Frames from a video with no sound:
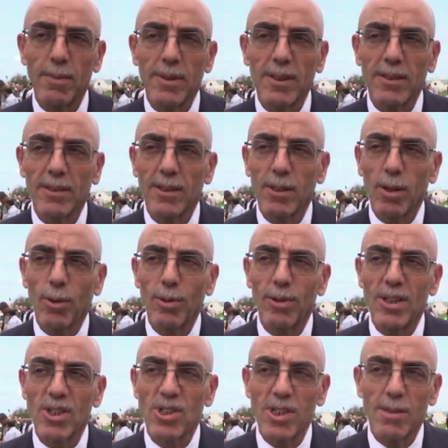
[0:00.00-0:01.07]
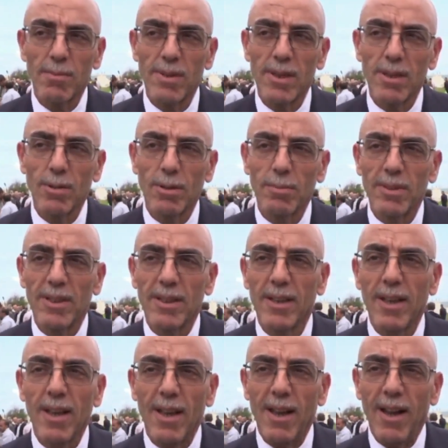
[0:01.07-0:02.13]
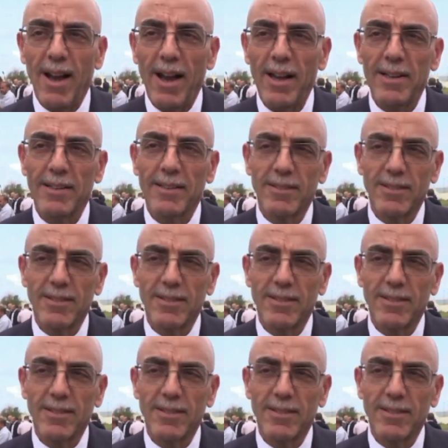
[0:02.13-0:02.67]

بالتدخل الأجنبي وبحالات